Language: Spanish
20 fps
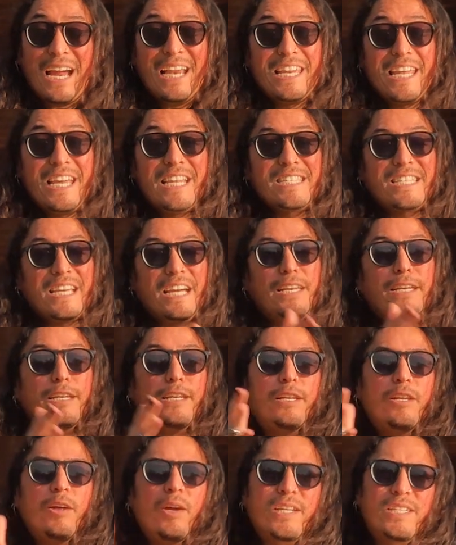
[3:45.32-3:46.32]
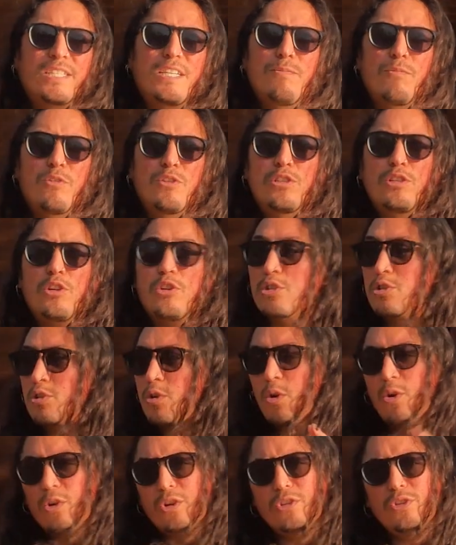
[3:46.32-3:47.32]
calientan, lo decimos, los
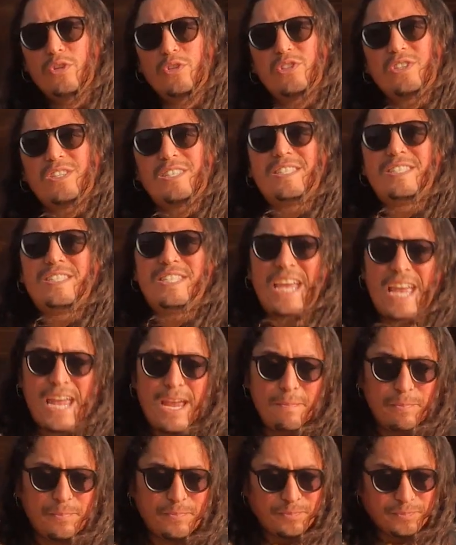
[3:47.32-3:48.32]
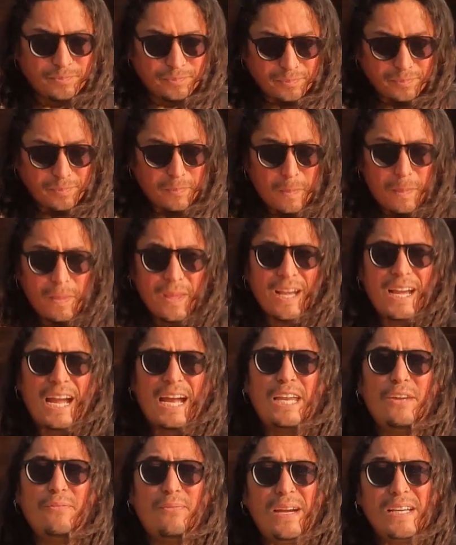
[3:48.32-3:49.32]
hornos de
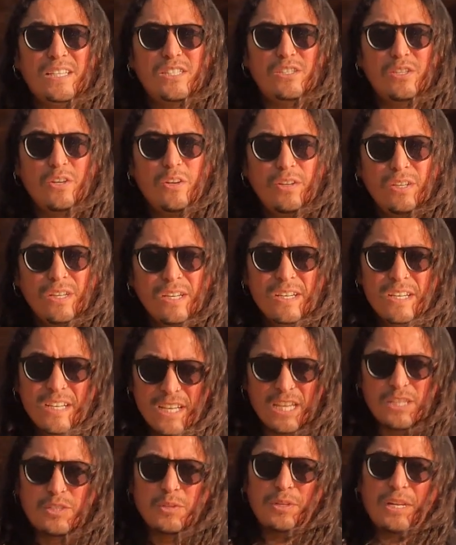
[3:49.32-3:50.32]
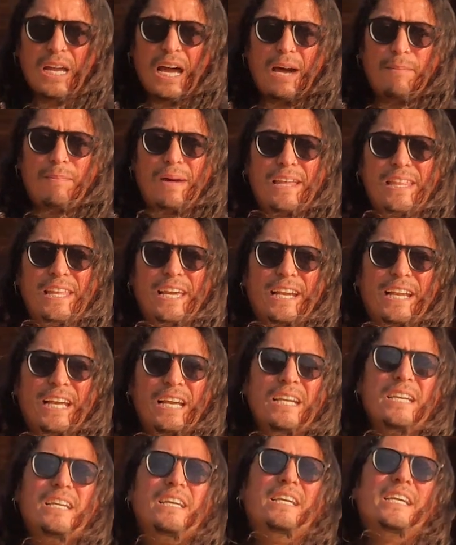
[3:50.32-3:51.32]
calefacción, que son a
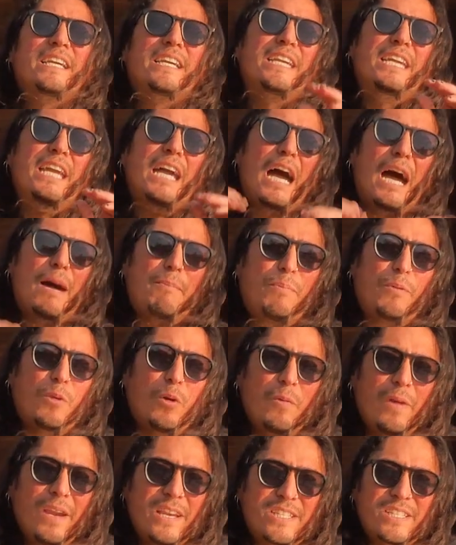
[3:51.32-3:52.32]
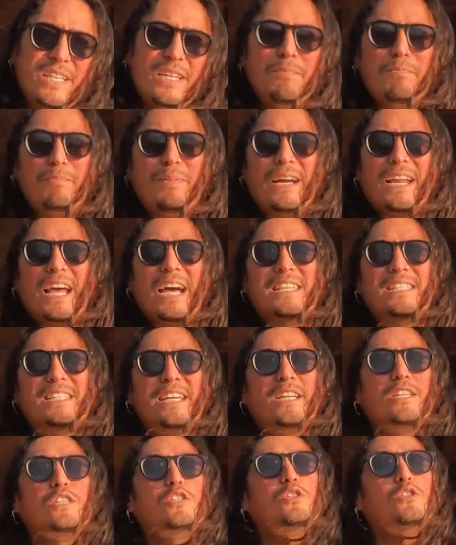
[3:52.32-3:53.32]
madera, y aprovechan para
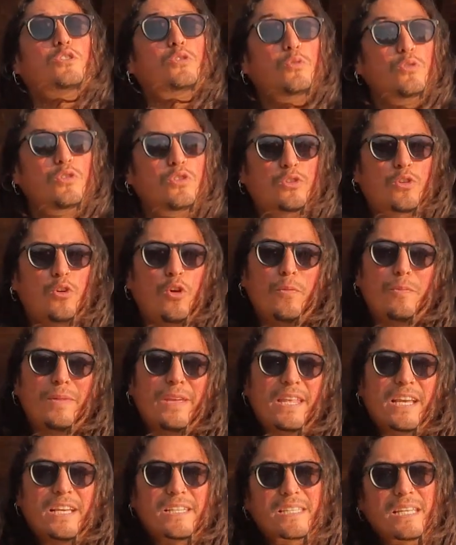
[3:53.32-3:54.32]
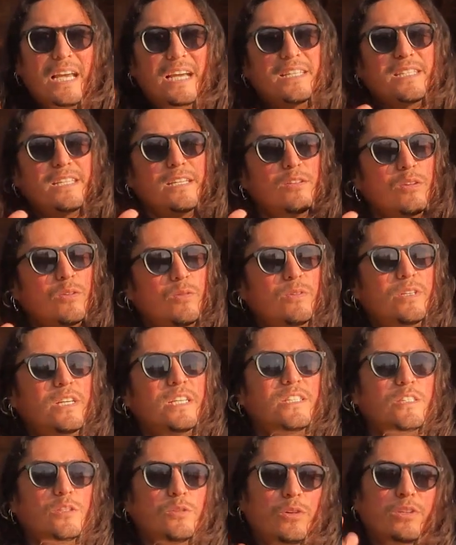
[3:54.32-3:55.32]
hacer sus comidas. Hacen
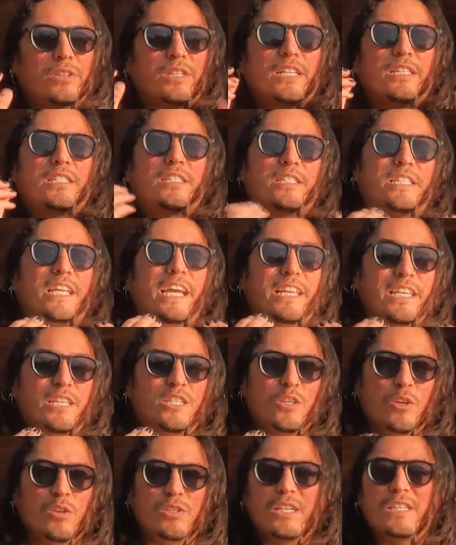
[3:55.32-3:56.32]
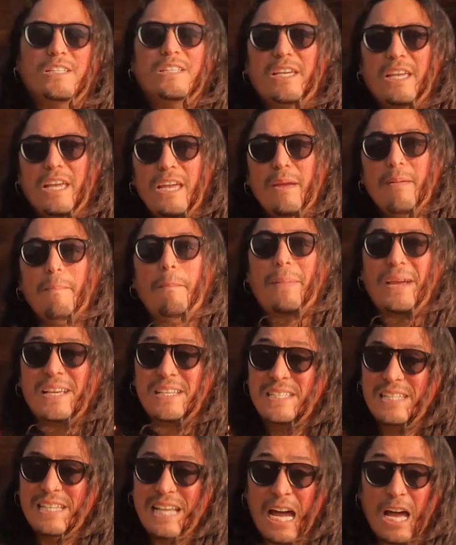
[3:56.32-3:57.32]
unas tortas deliciosas y
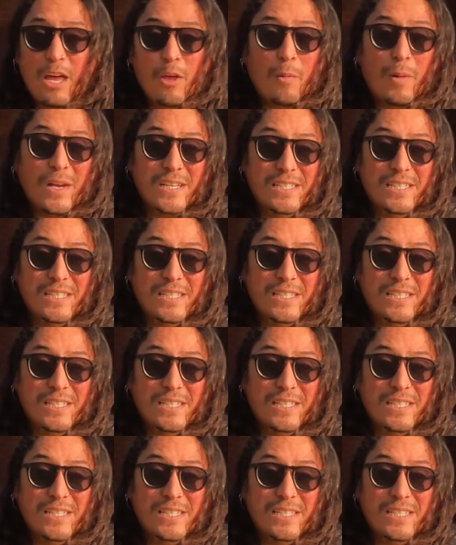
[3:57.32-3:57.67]
pescado,